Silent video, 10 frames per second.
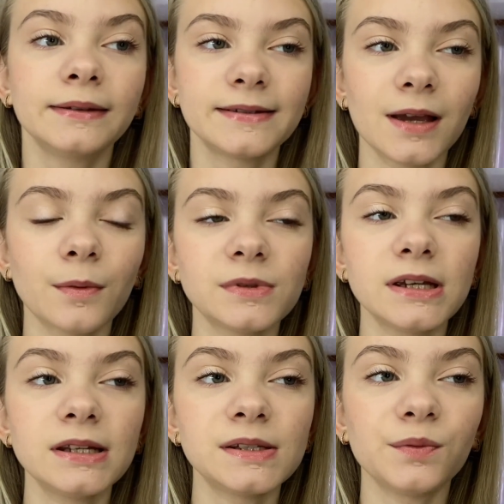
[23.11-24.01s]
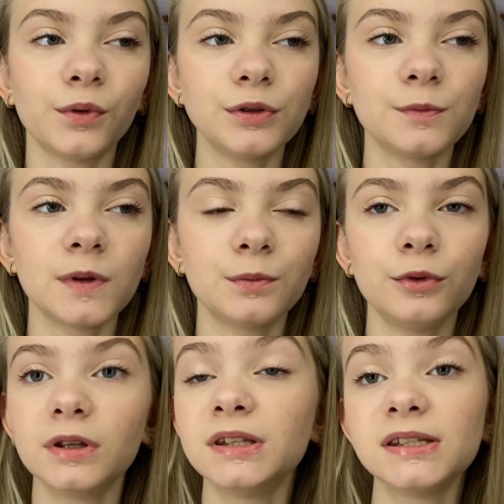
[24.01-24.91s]
На самом деле, сегодня у меня
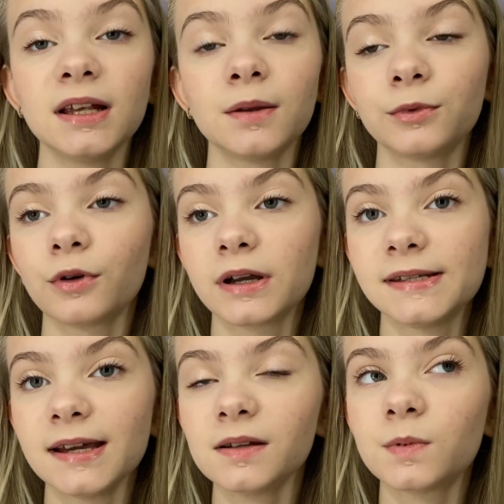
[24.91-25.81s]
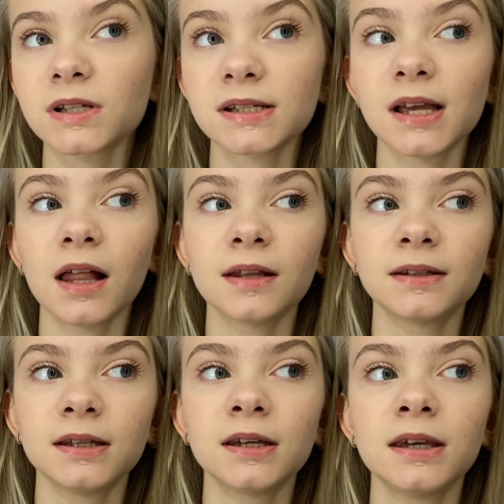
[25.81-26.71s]
будет не сильно много дел, я бы сказала,
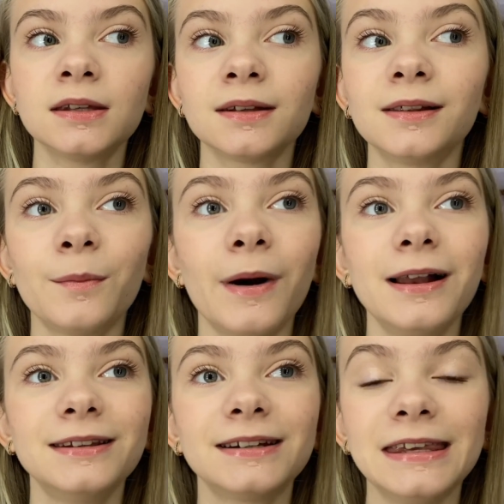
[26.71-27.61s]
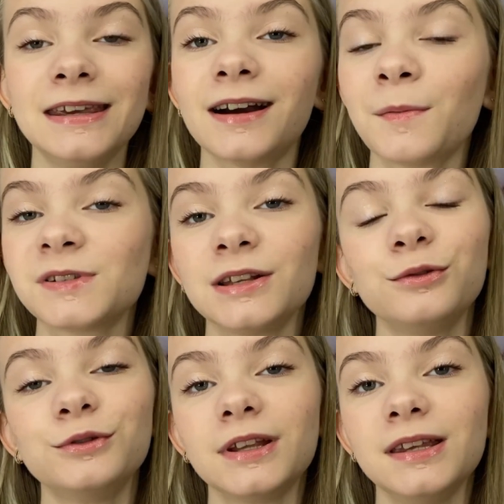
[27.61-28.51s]
таких каких-то глобальных их
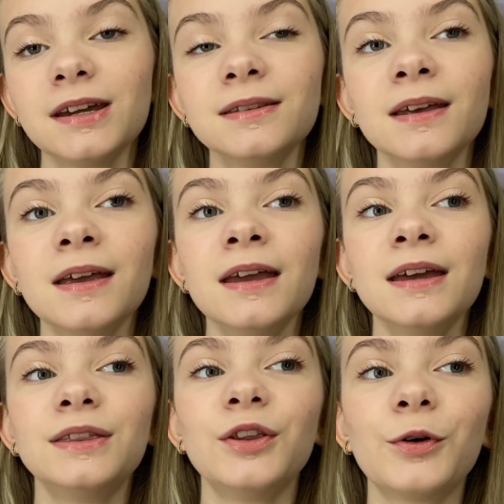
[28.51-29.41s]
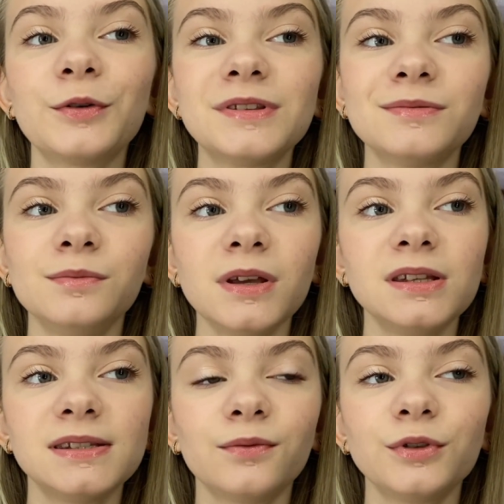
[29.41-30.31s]
абсолютно нет, но, тем не
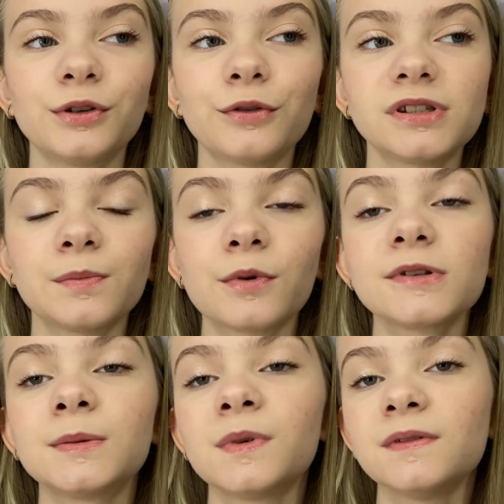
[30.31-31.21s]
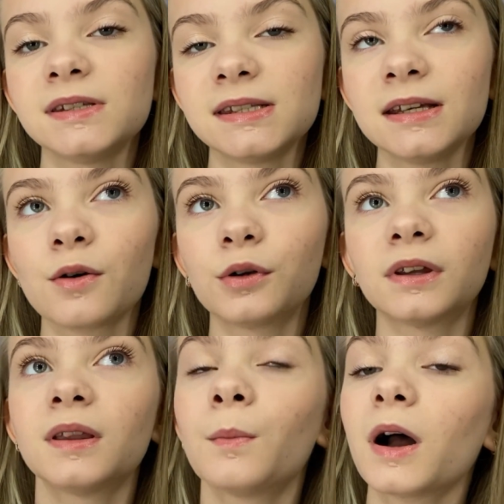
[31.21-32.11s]
менее, сегодня хочется просто провести
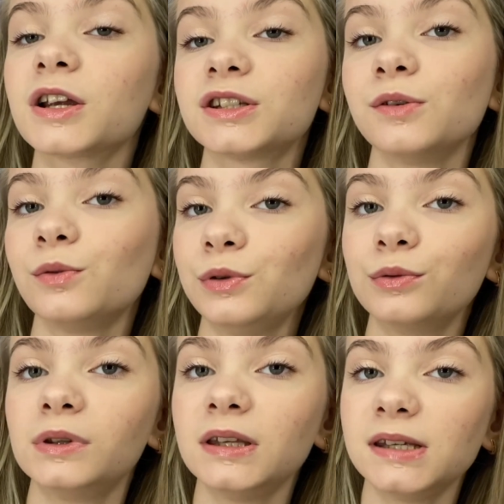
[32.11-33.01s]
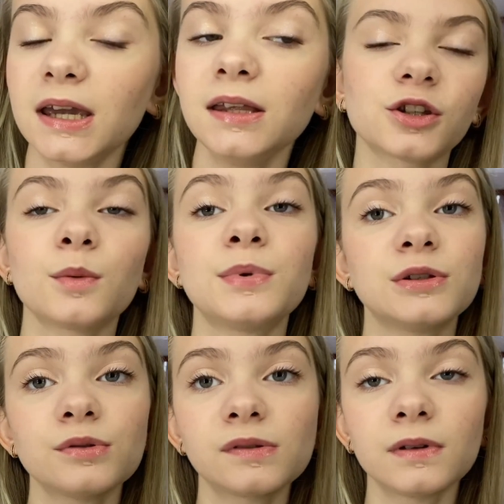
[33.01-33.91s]
какой-то домашний уютный день, чтобы
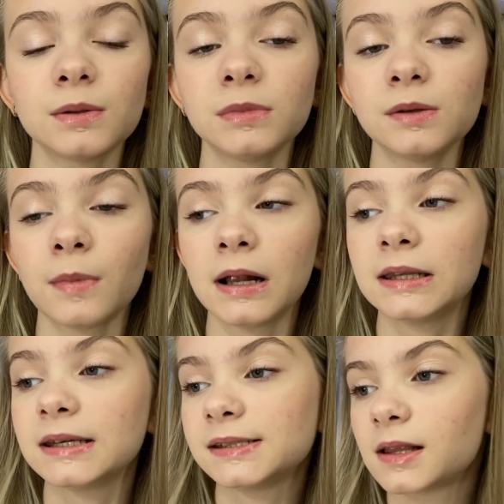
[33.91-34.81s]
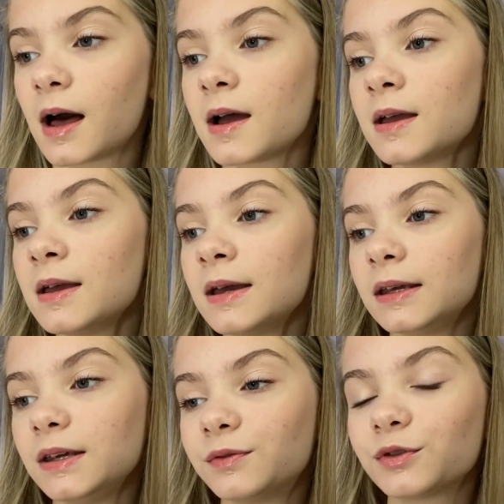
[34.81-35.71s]
присутствовали минимальные дела
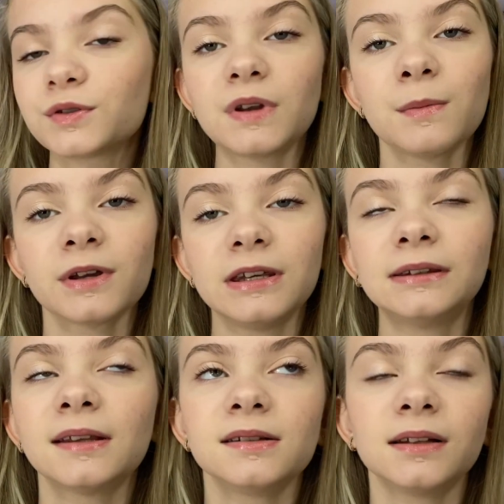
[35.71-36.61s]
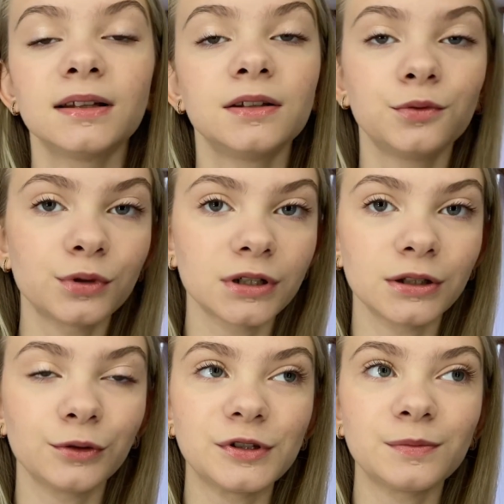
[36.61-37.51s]
и в то же время какие-то дела для
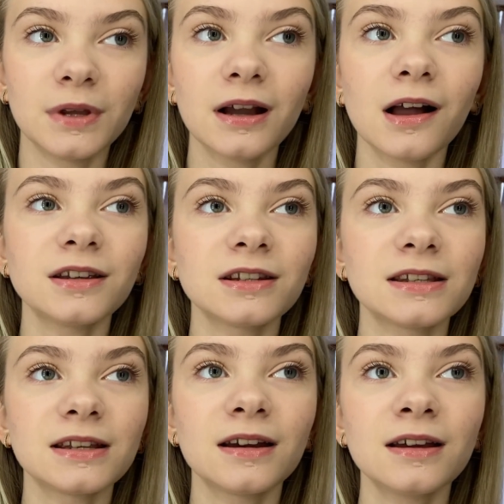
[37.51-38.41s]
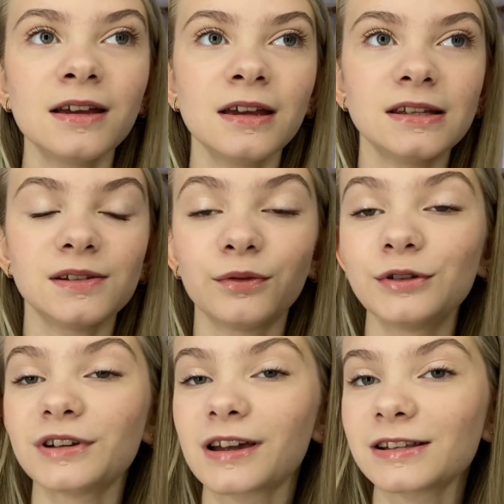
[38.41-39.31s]
души. То есть, мне кажется,
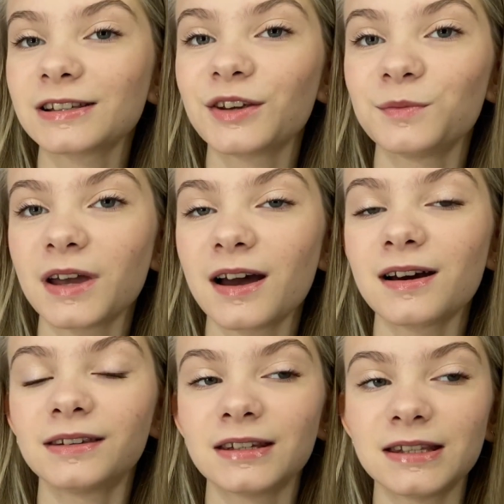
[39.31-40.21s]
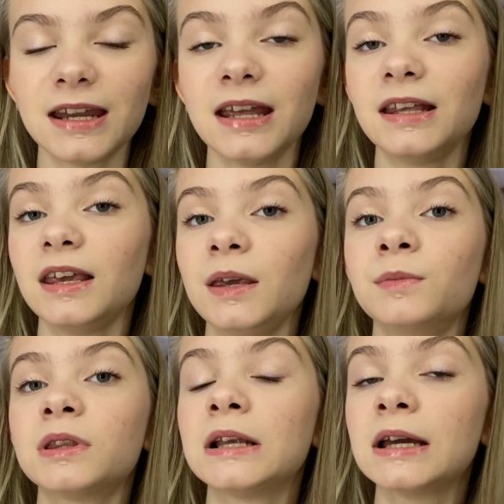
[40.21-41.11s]
сегодня как раз-таки у меня настроение
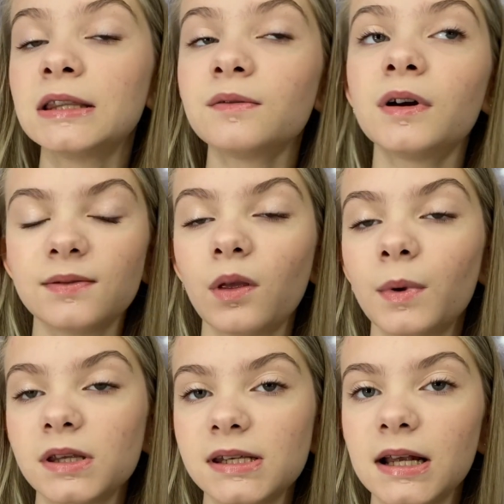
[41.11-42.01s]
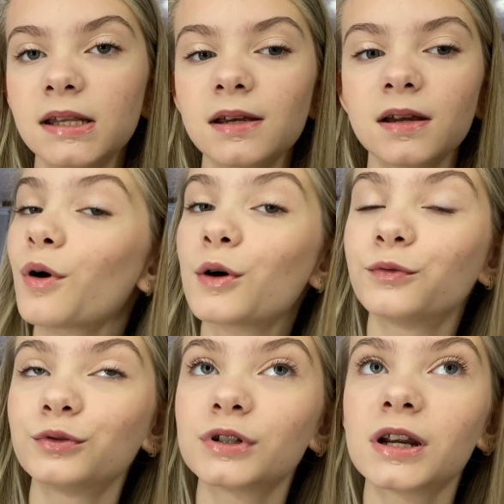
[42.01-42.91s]
именно для этого. Сегодня понедельник,
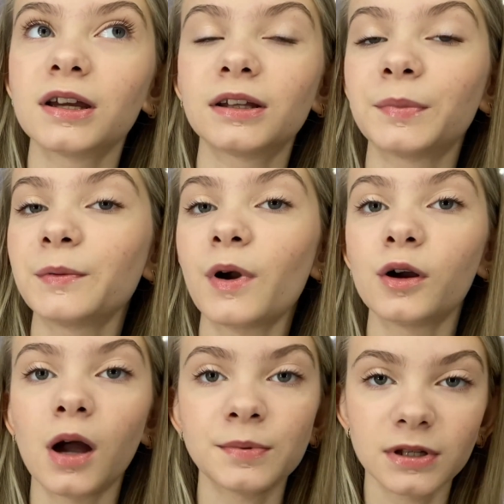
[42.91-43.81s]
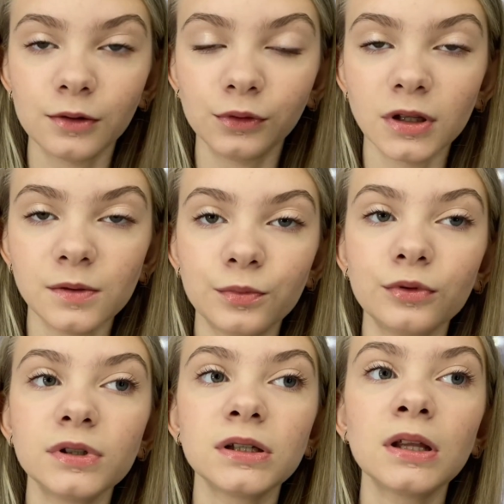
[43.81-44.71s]
уроков уже, я так понимаю, абсолютно не
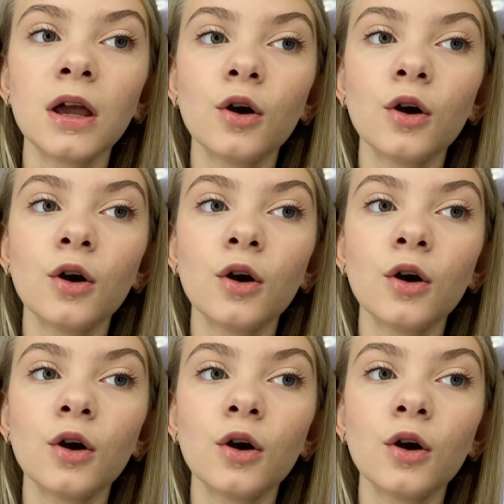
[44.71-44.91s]
будет.